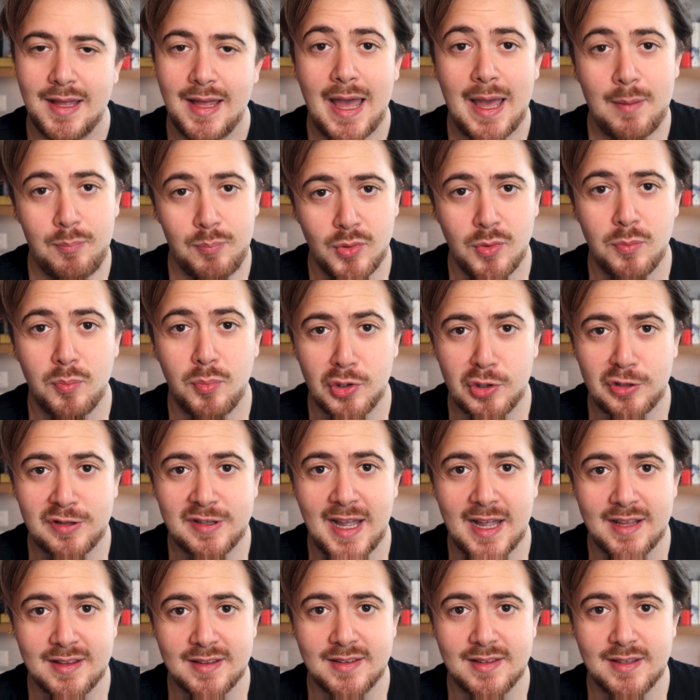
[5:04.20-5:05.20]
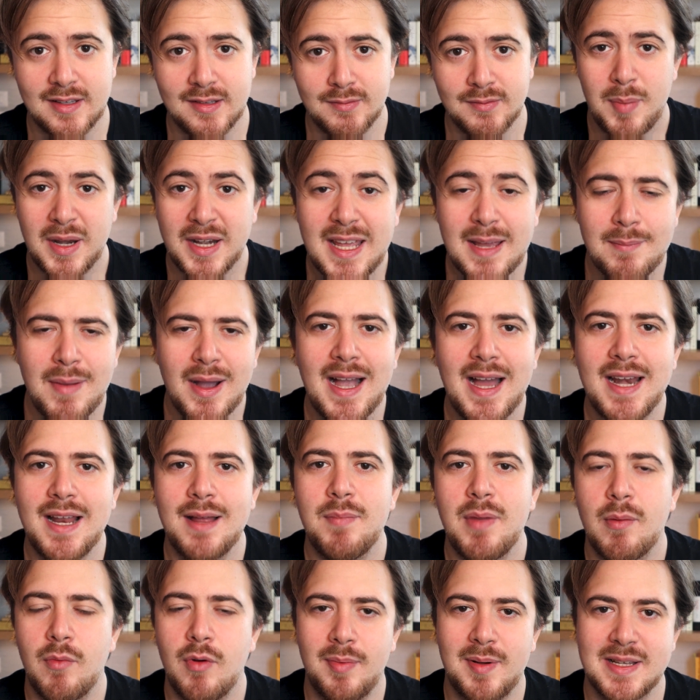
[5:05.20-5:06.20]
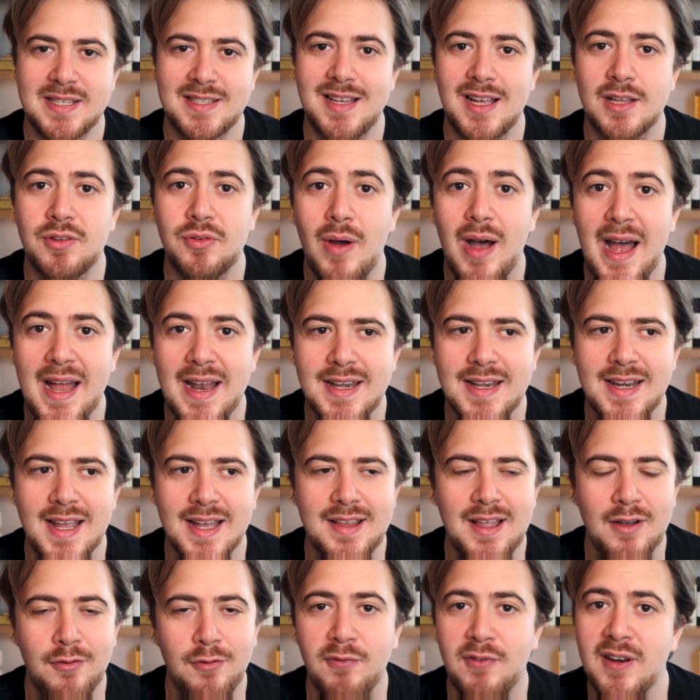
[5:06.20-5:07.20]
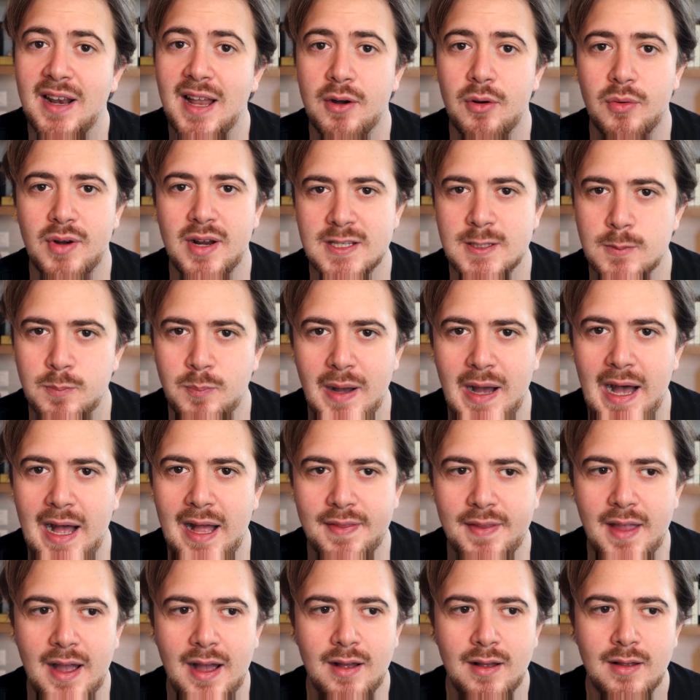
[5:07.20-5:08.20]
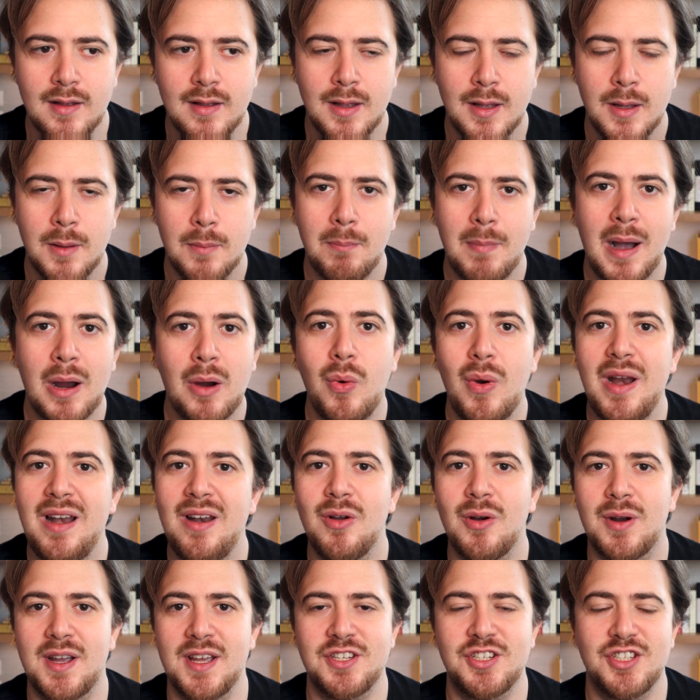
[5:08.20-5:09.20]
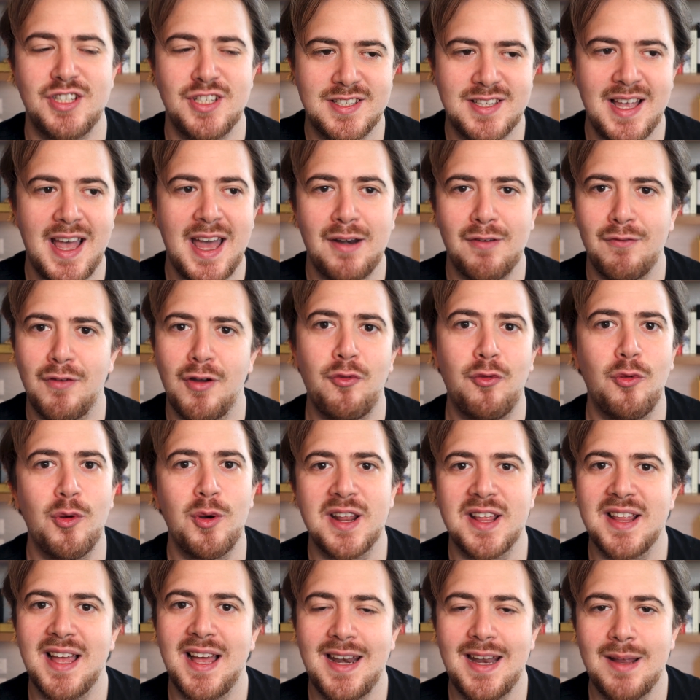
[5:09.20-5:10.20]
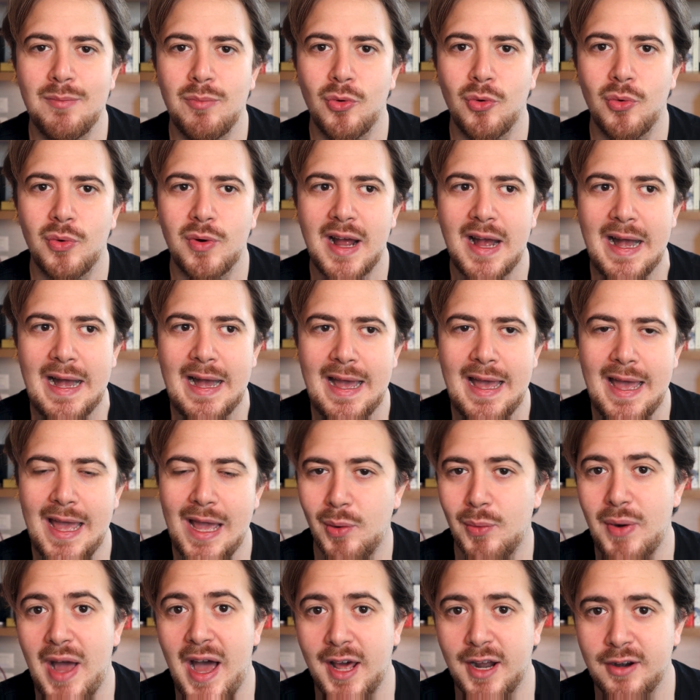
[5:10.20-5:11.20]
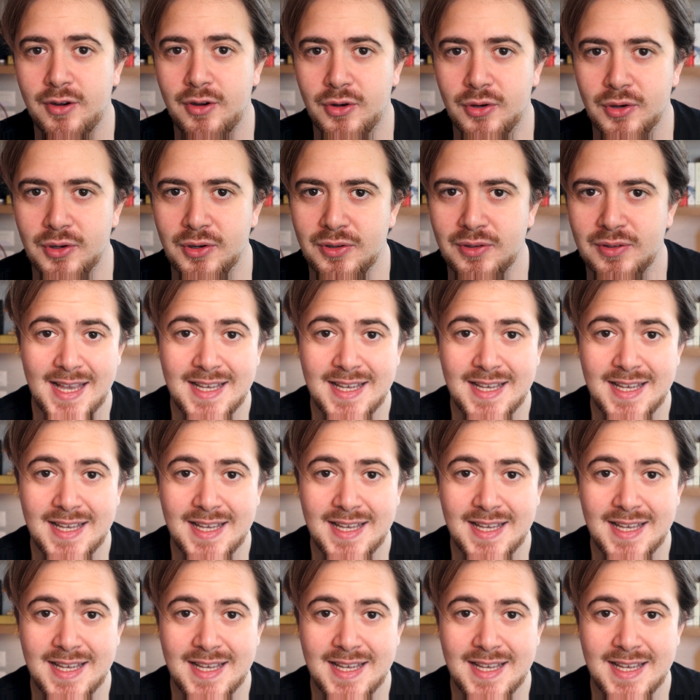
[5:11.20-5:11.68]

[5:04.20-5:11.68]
è più importante. Perché magari abbiamo passato anni ad affilare una spada, ma quello che ci serve fuori dalle mura è un arco.